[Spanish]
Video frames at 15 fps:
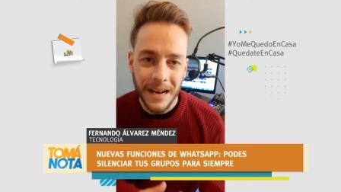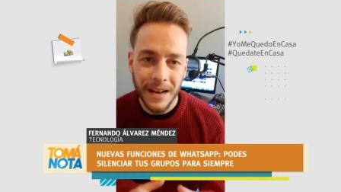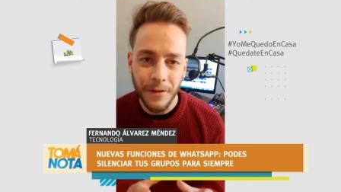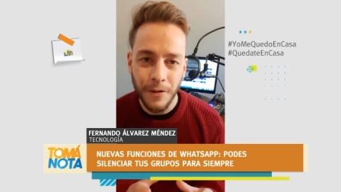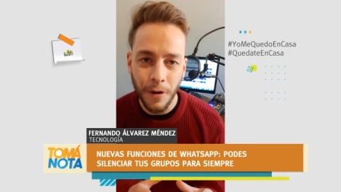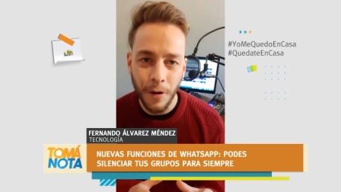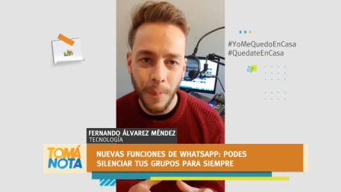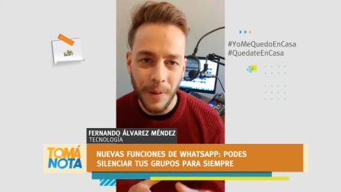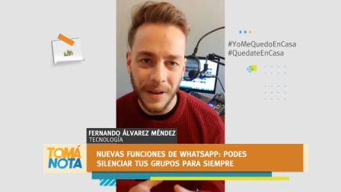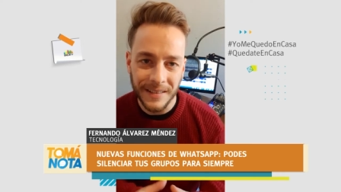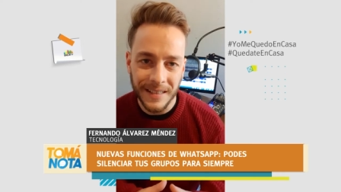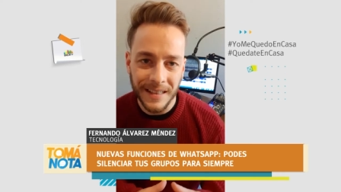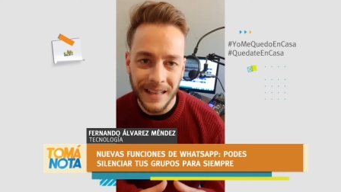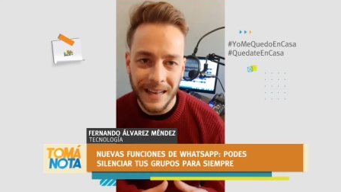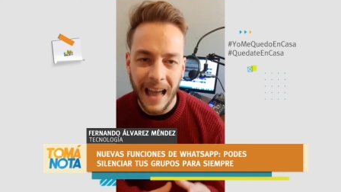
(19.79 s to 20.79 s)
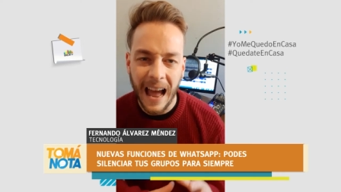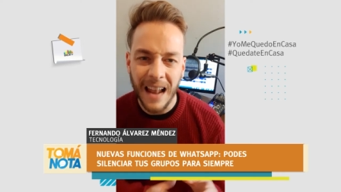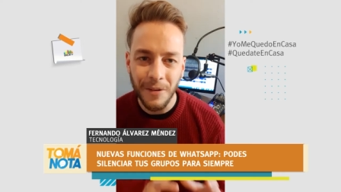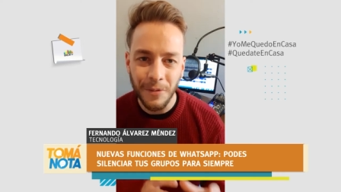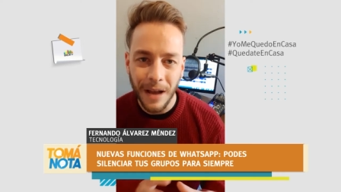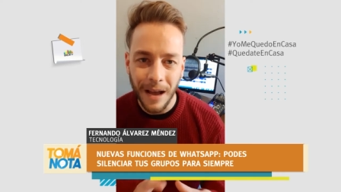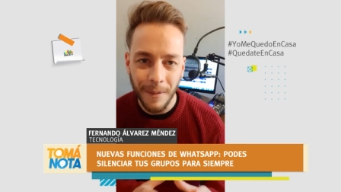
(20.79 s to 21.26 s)
nos presentan
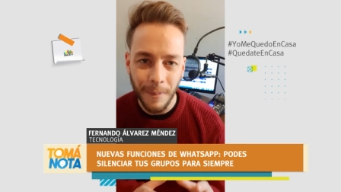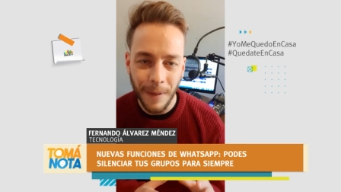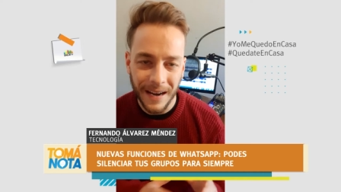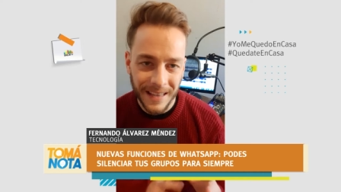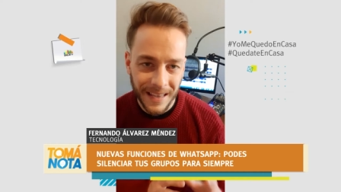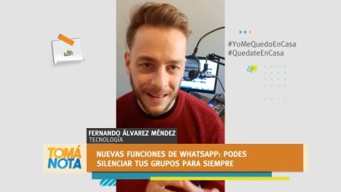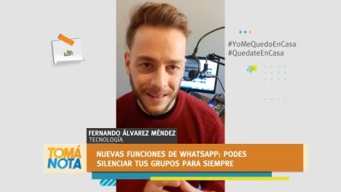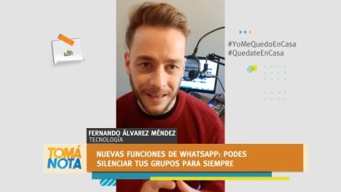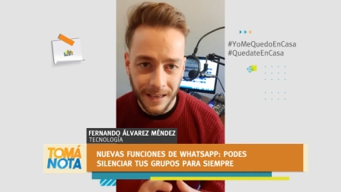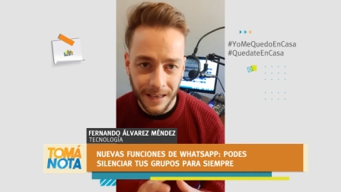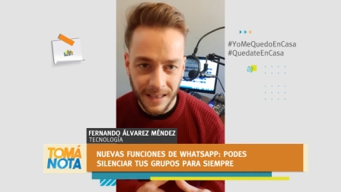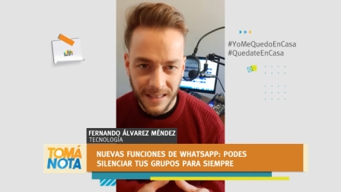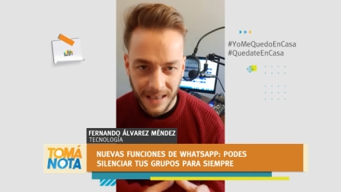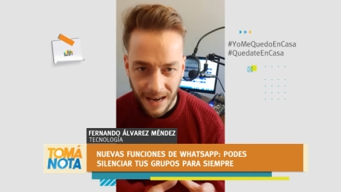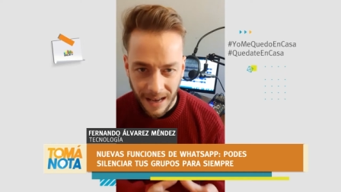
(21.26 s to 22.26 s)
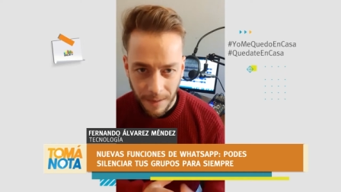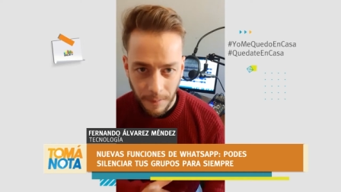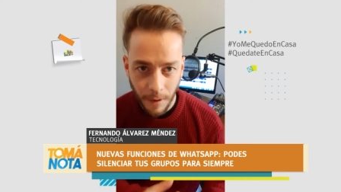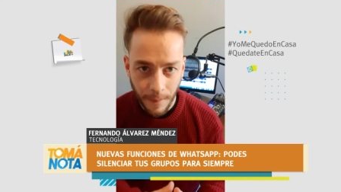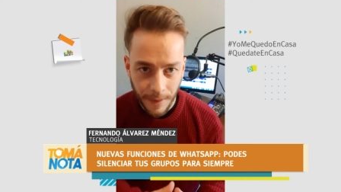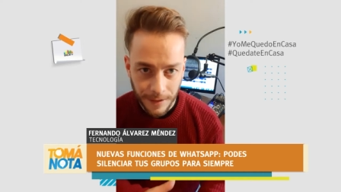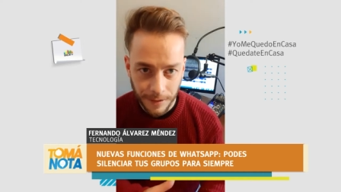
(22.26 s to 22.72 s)
algunas variantes que ya la
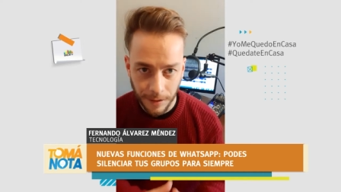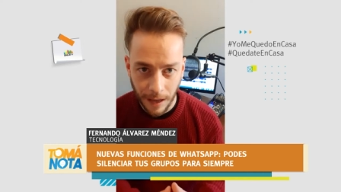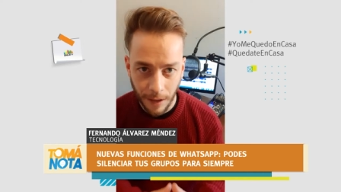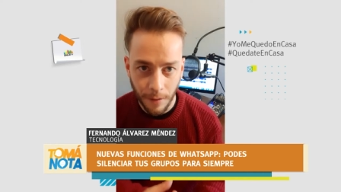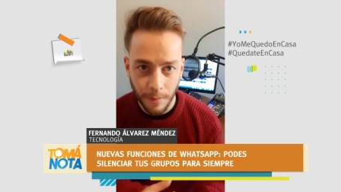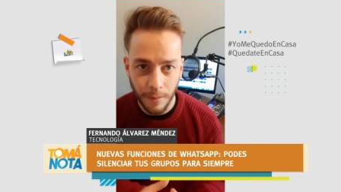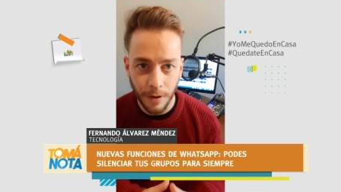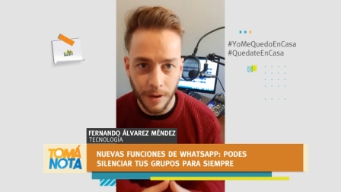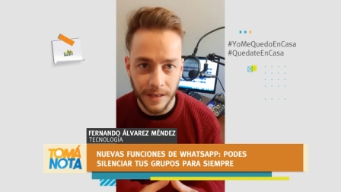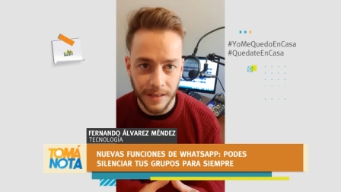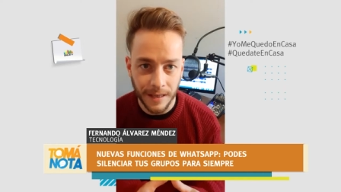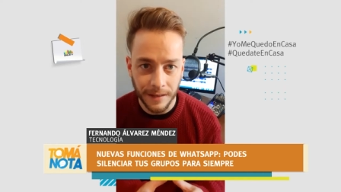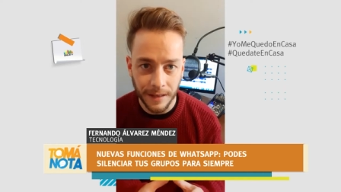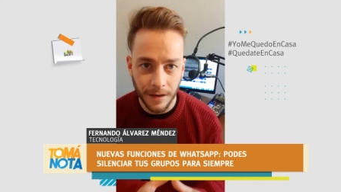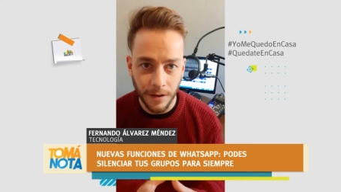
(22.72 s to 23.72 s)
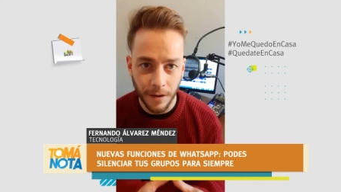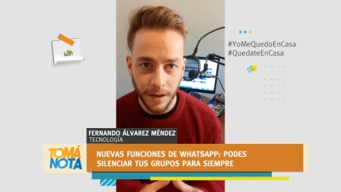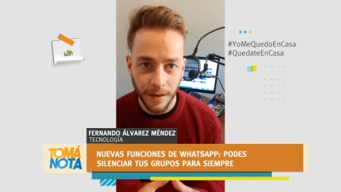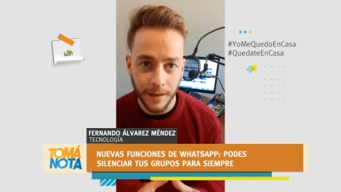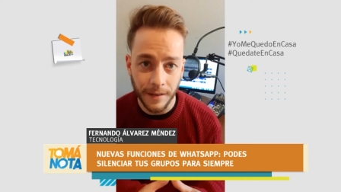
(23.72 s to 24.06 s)
hemos mencionado en bloques anteriores de